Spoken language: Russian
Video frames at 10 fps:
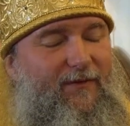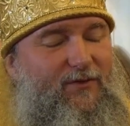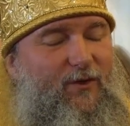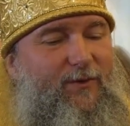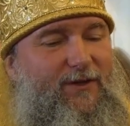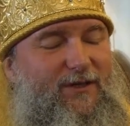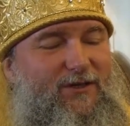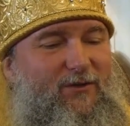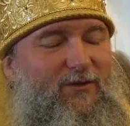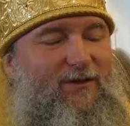Что
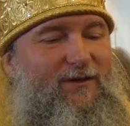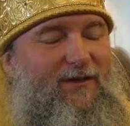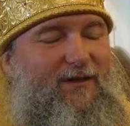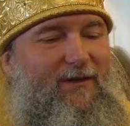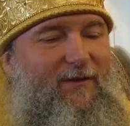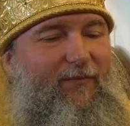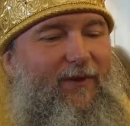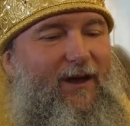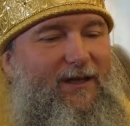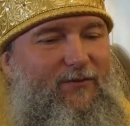произошло?
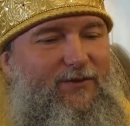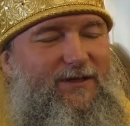Они вот